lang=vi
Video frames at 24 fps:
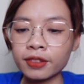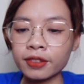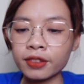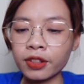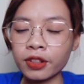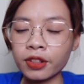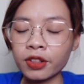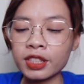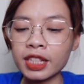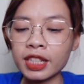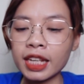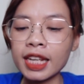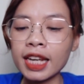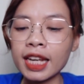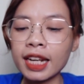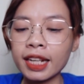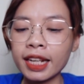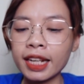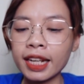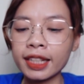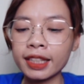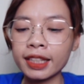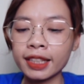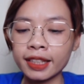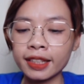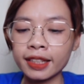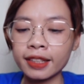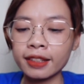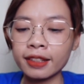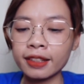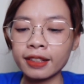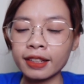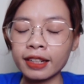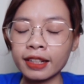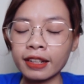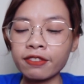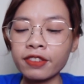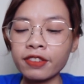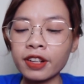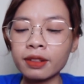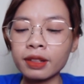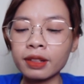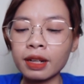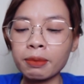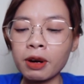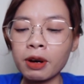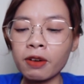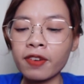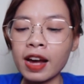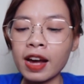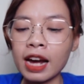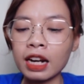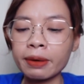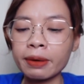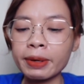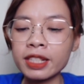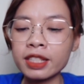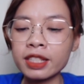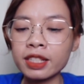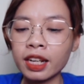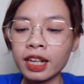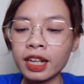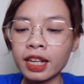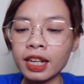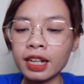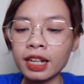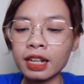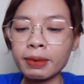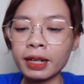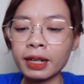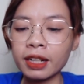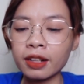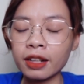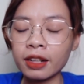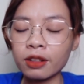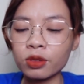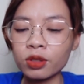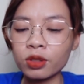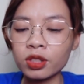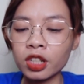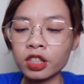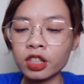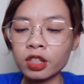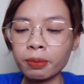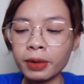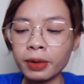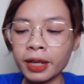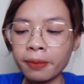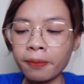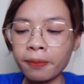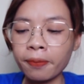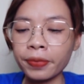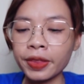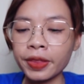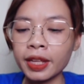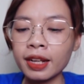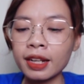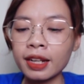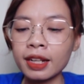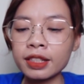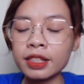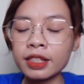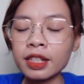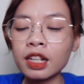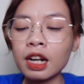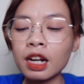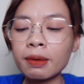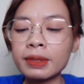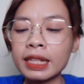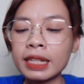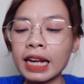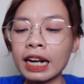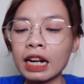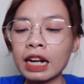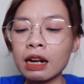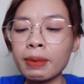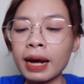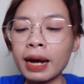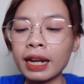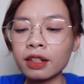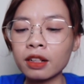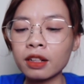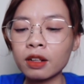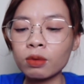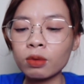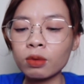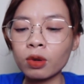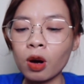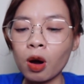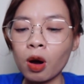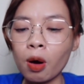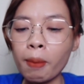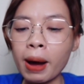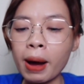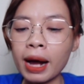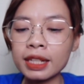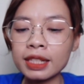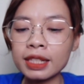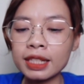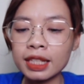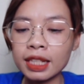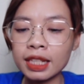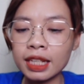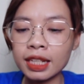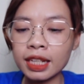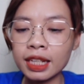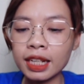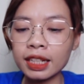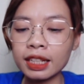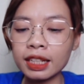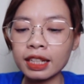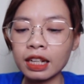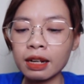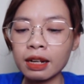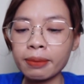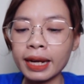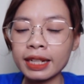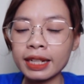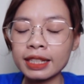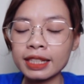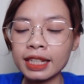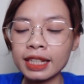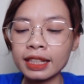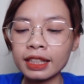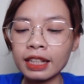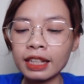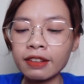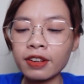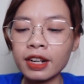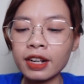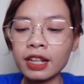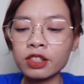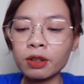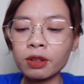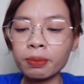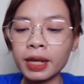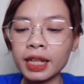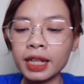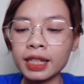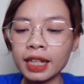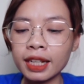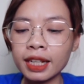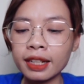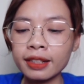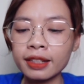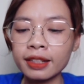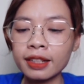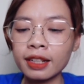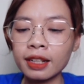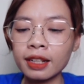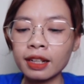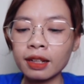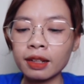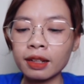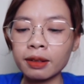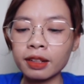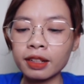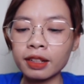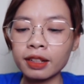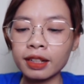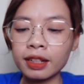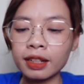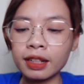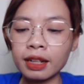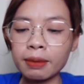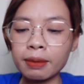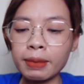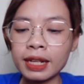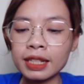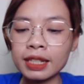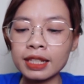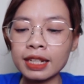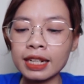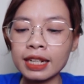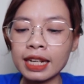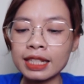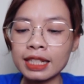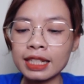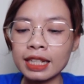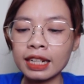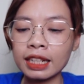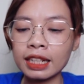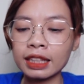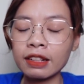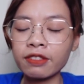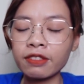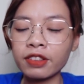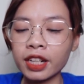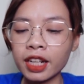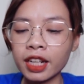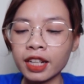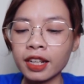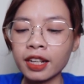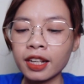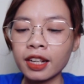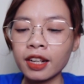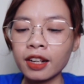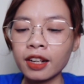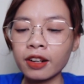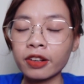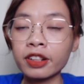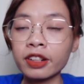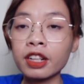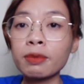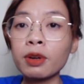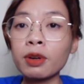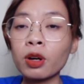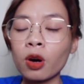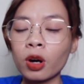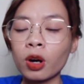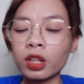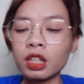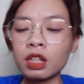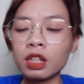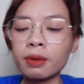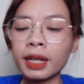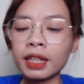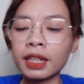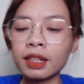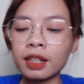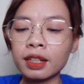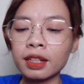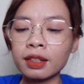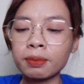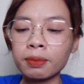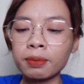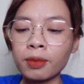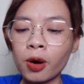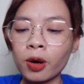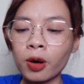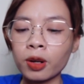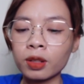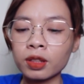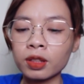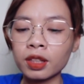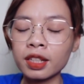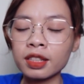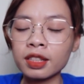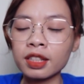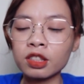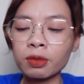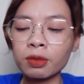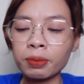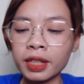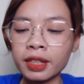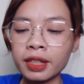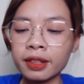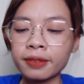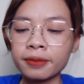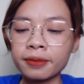Rồi nó sẽ hiện lên cái phần màu vàng ở bên dưới ấy, các bạn kéo xuống dưới cho mình. Trường hợp nhà các bạn không có bangchi ấy, thì các bạn sẽ tích vào đây cho mình nhé. Cái bangchi nasi này tích vào đây. Còn nếu mà có thì các bạn bỏ tích ra cho mình.